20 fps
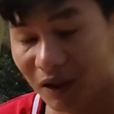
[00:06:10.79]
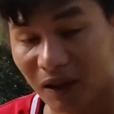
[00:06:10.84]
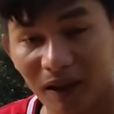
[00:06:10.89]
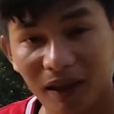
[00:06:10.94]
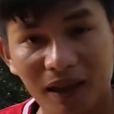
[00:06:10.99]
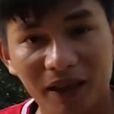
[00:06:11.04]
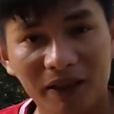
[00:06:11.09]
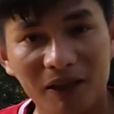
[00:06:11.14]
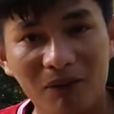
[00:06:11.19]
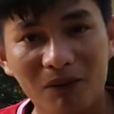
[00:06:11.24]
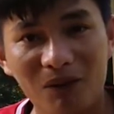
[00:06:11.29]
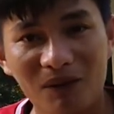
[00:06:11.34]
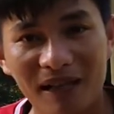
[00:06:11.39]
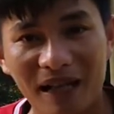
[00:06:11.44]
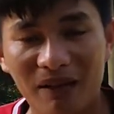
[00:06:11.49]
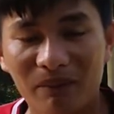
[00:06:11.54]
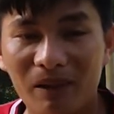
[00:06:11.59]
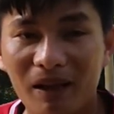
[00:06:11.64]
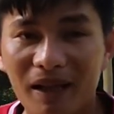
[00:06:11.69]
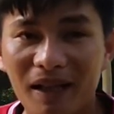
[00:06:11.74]
nữa những cái
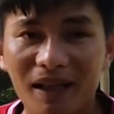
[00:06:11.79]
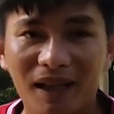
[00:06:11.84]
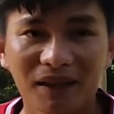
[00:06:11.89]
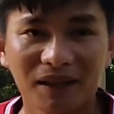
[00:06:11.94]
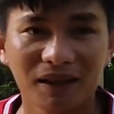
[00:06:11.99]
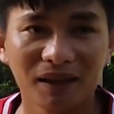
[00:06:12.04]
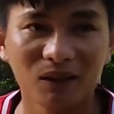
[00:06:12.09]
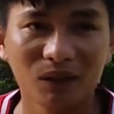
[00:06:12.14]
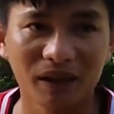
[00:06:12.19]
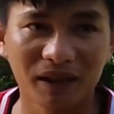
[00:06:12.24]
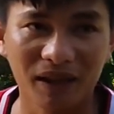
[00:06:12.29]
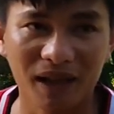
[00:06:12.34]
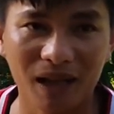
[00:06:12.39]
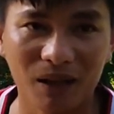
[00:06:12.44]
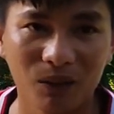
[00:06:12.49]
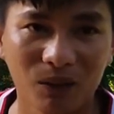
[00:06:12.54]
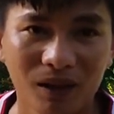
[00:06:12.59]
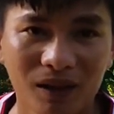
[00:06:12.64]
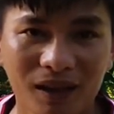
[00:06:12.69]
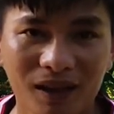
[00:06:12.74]
giống bông trang mới là những
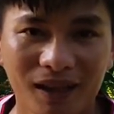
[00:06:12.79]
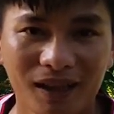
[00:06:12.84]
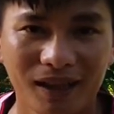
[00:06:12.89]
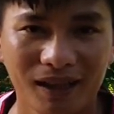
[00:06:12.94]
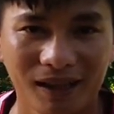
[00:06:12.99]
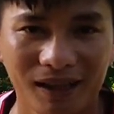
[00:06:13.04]
loại nào